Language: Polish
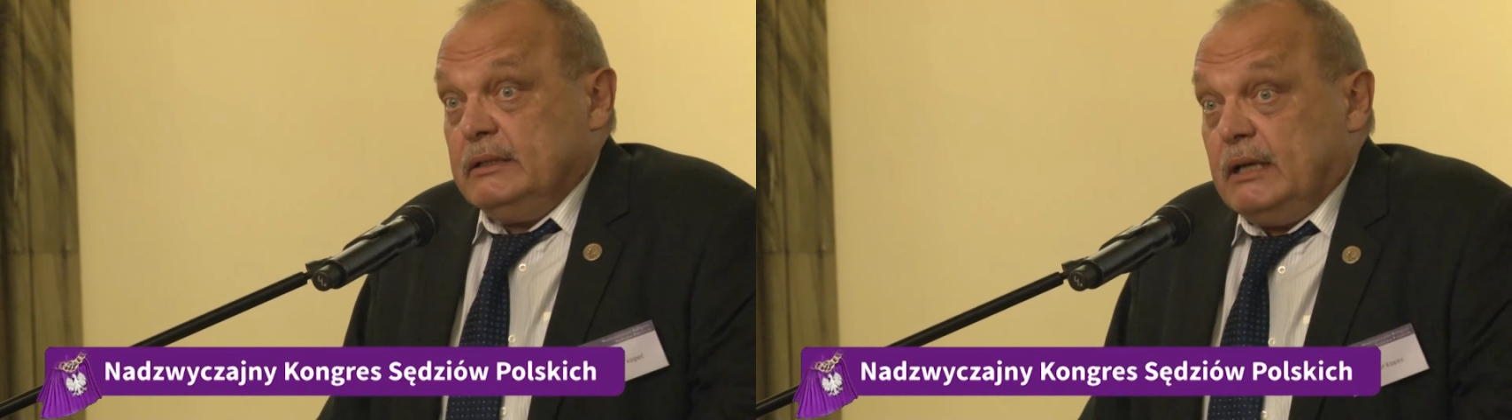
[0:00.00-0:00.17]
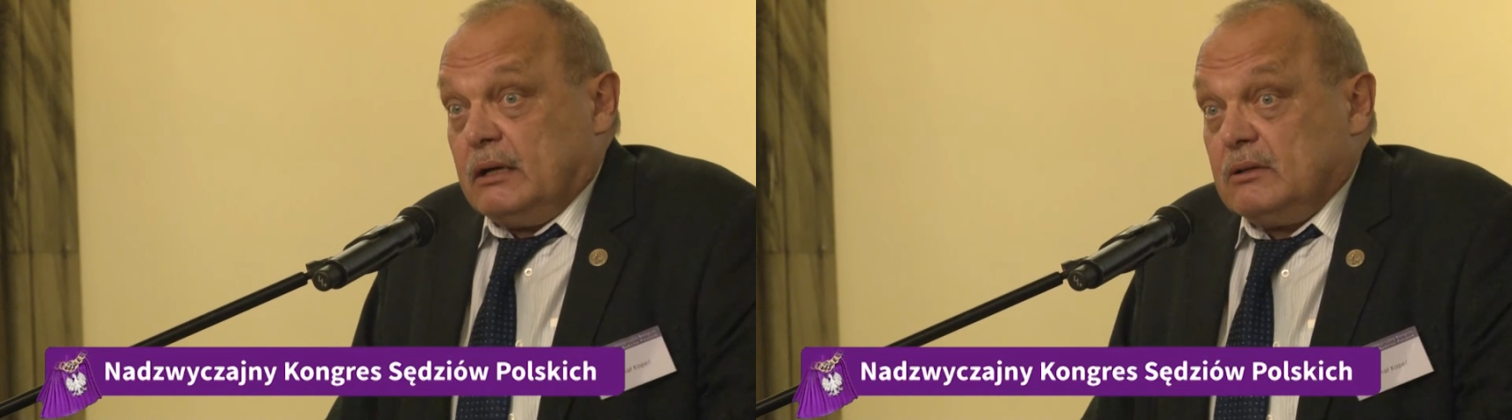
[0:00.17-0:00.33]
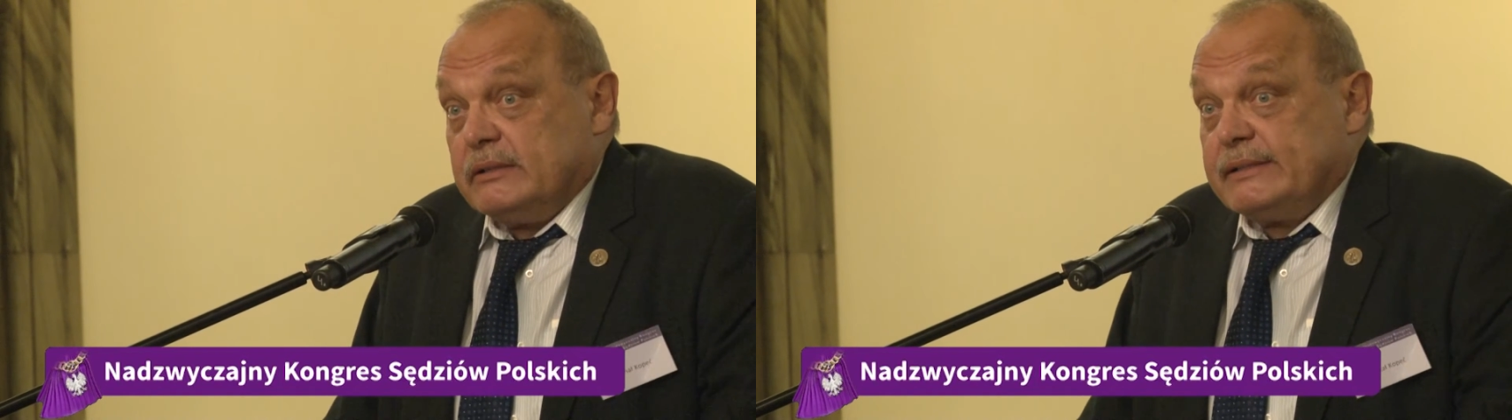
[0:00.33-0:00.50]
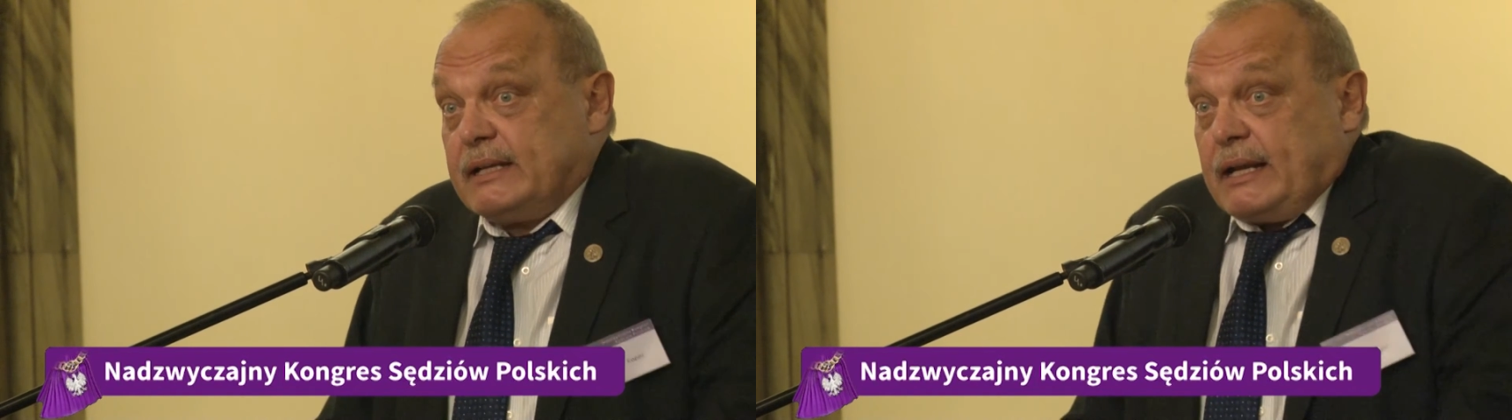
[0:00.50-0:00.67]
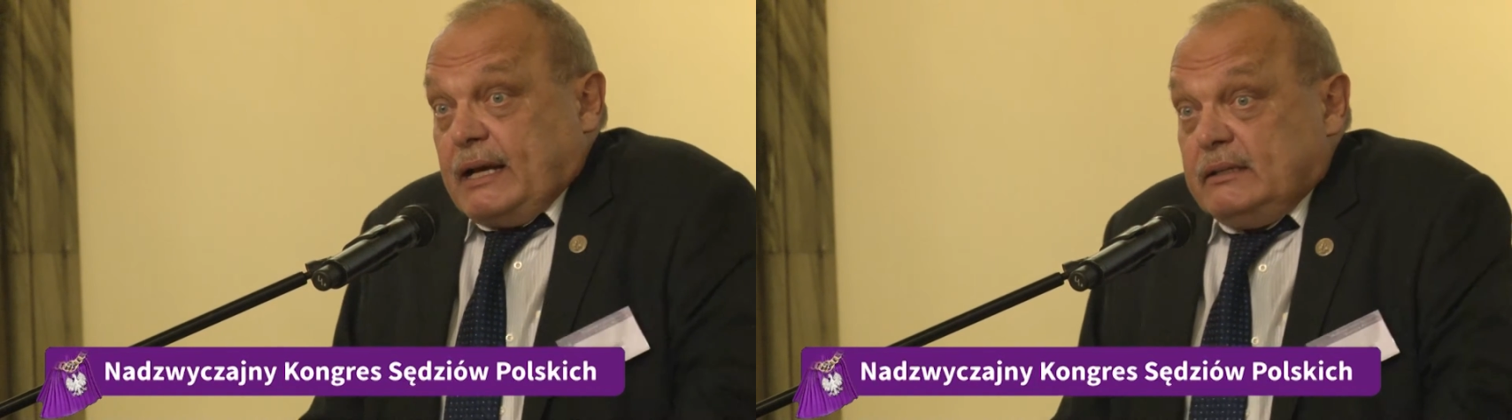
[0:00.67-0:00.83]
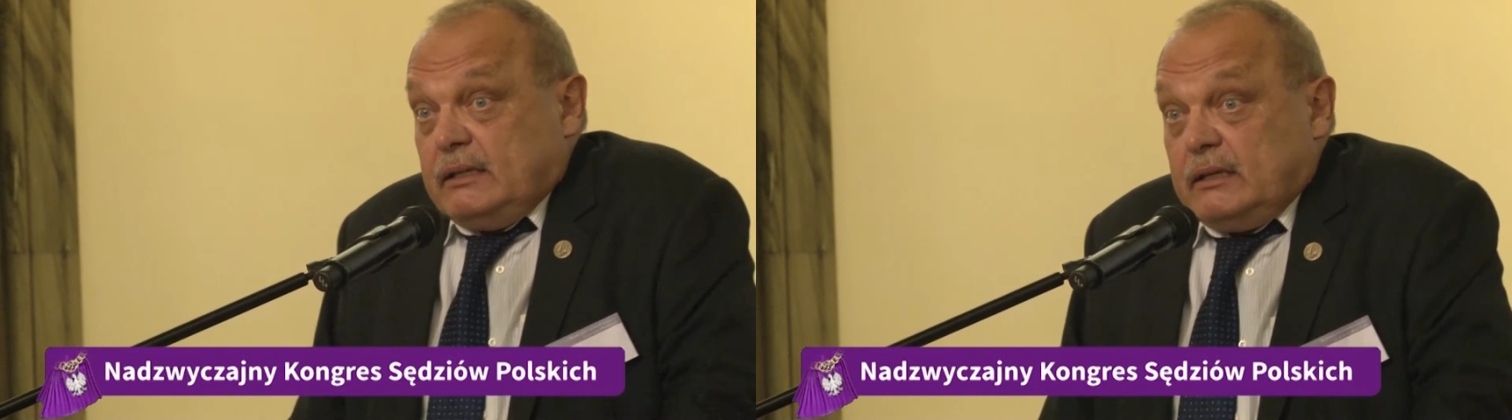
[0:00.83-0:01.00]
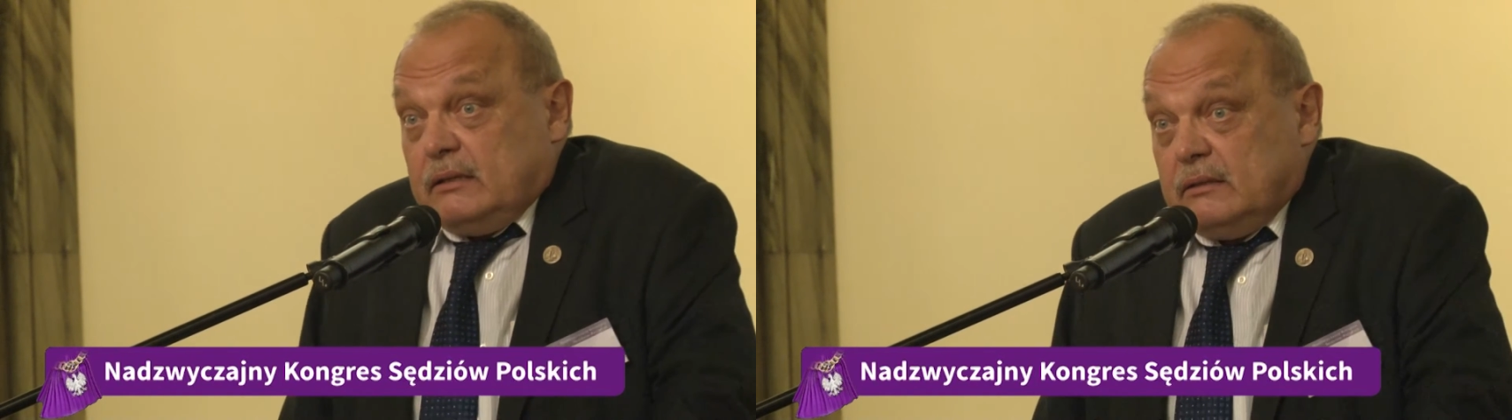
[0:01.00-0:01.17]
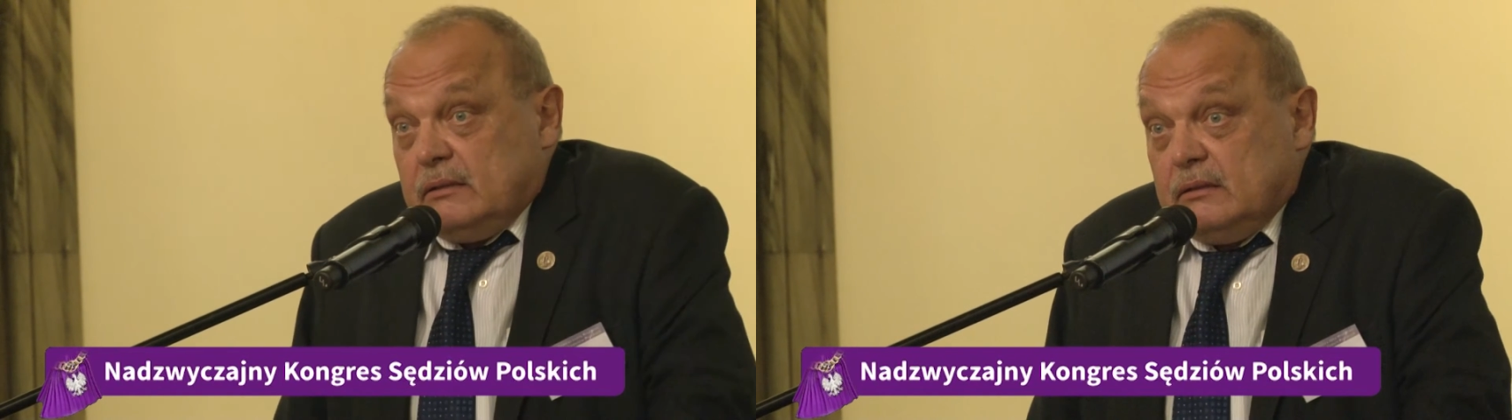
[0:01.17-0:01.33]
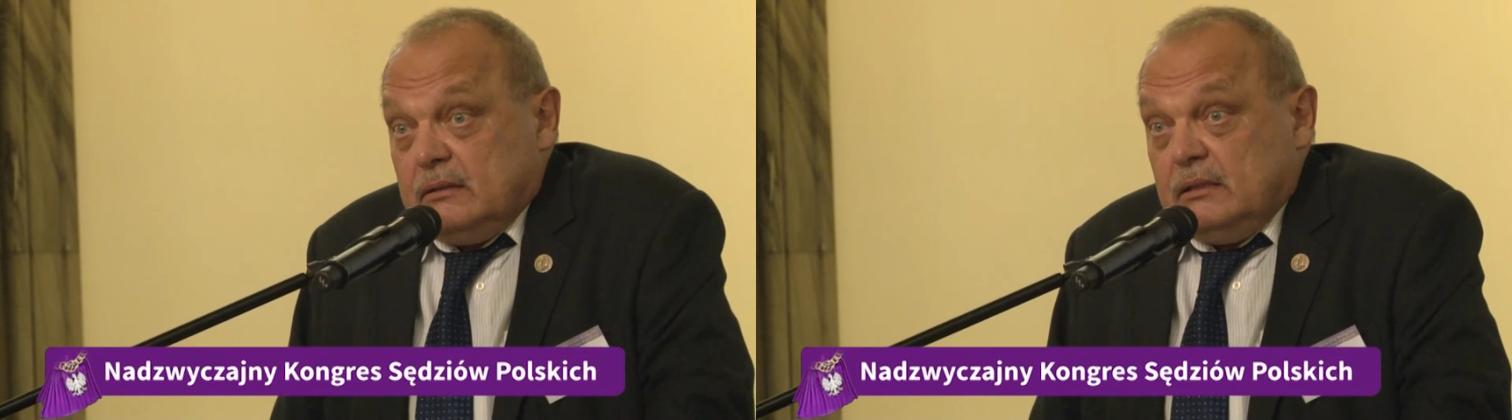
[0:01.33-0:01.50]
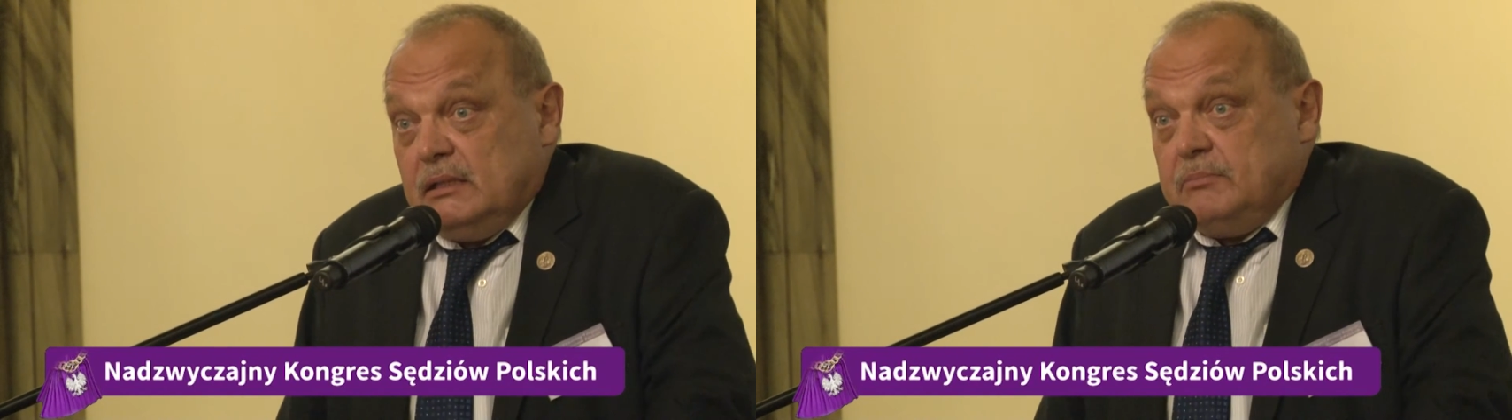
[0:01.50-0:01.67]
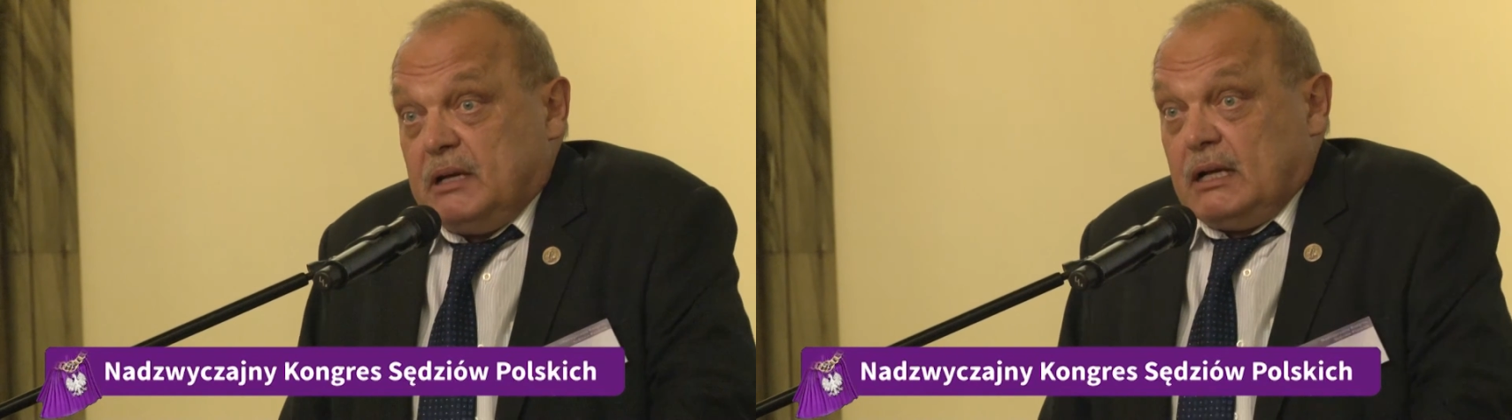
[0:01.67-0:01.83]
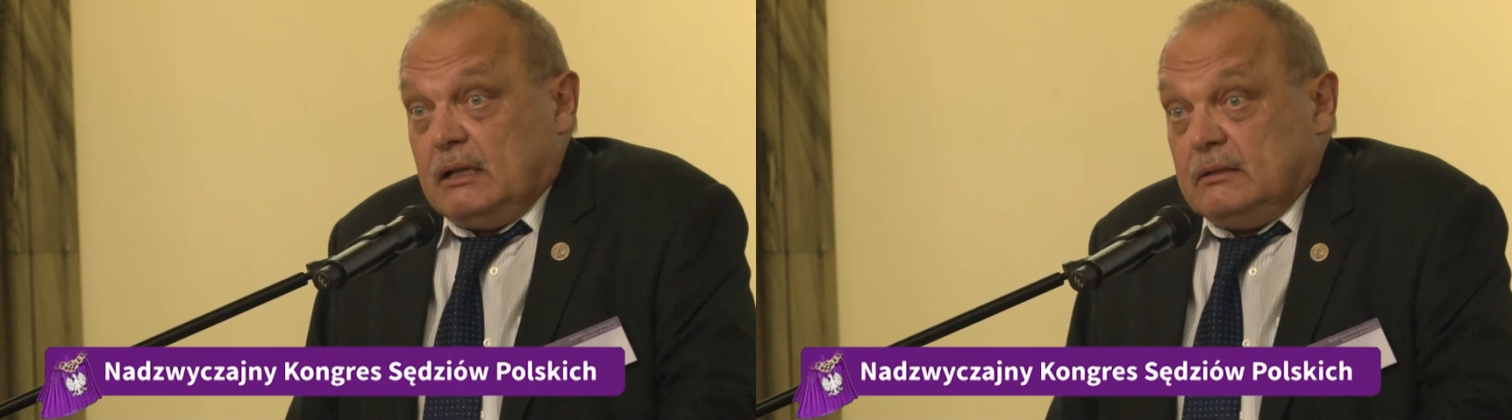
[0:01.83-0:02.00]
jako skrajnie
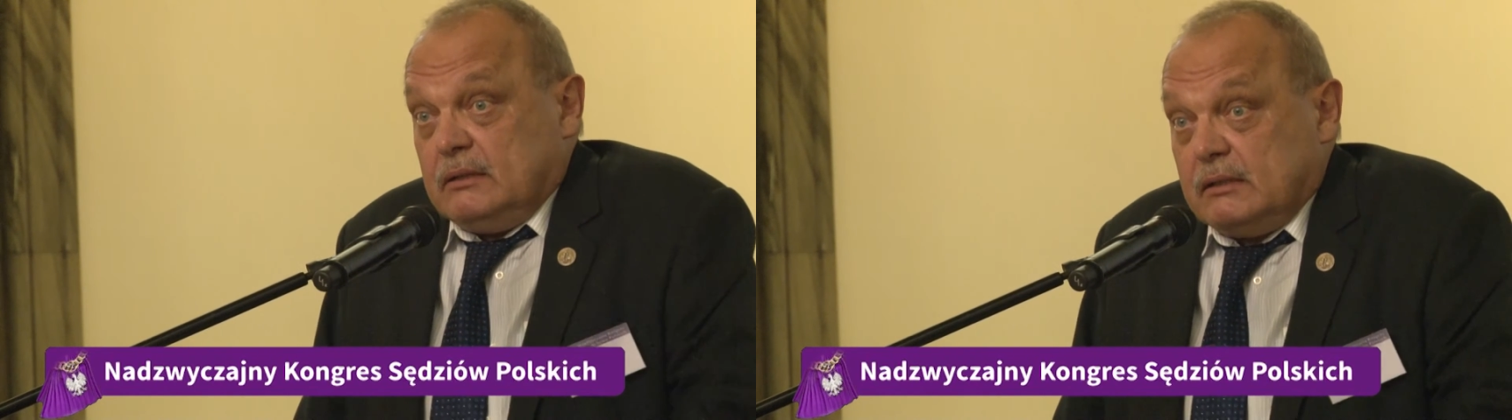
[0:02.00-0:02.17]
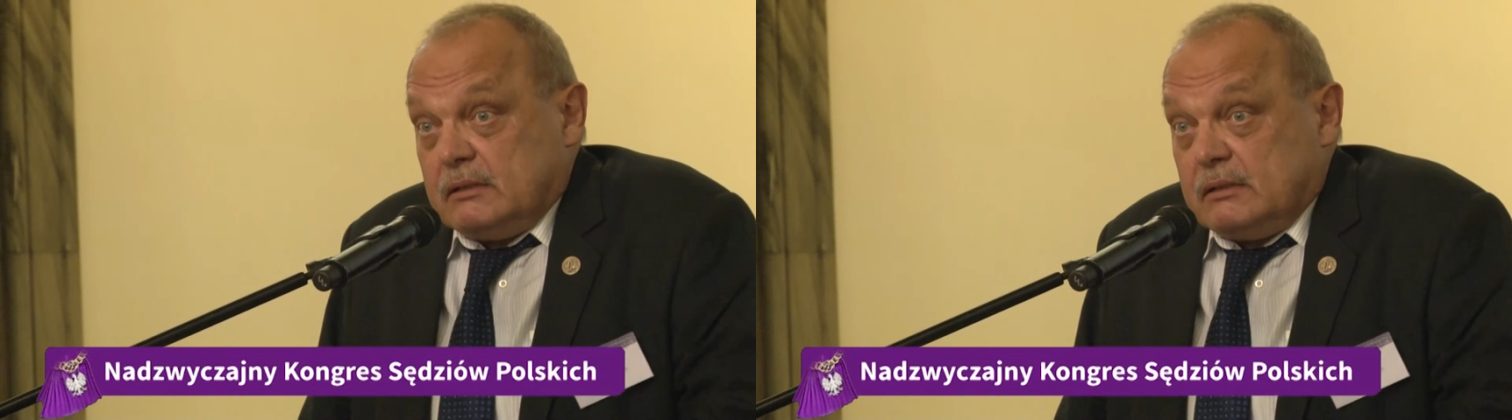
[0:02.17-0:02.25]
liberalny